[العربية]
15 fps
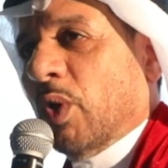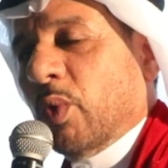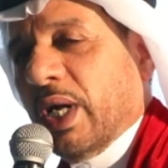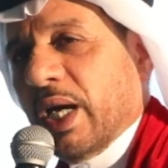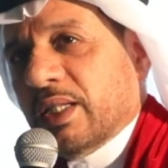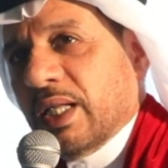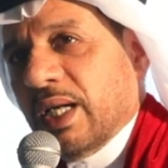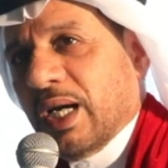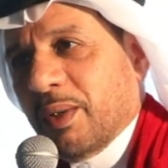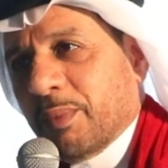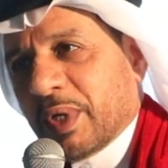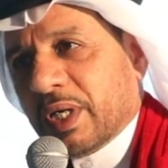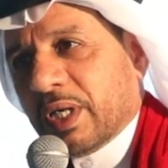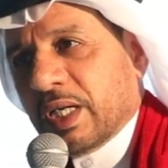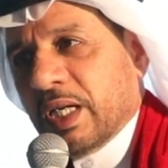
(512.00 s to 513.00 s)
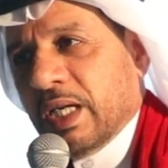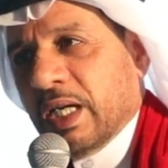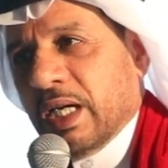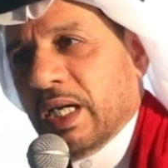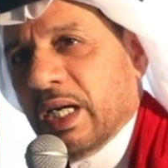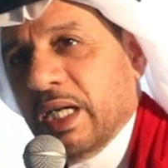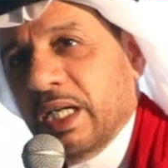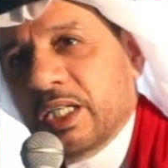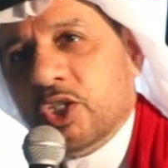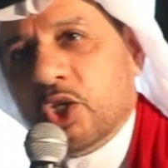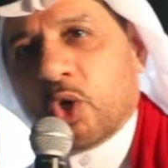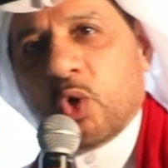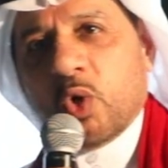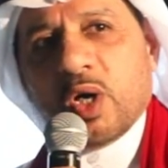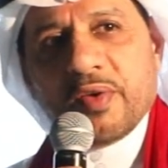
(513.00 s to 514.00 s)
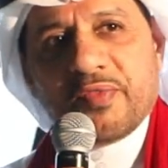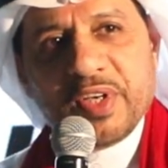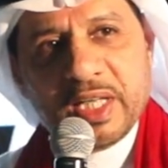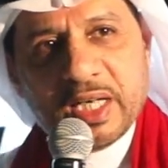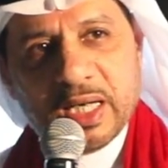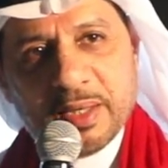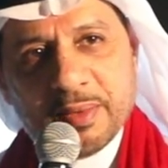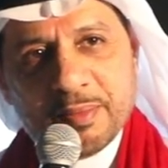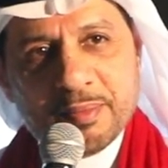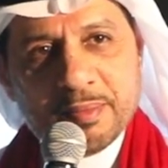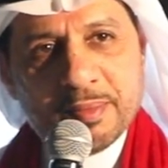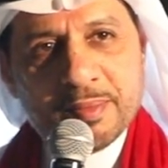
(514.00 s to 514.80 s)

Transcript: وولاة الأمر اللي زرعوها فينا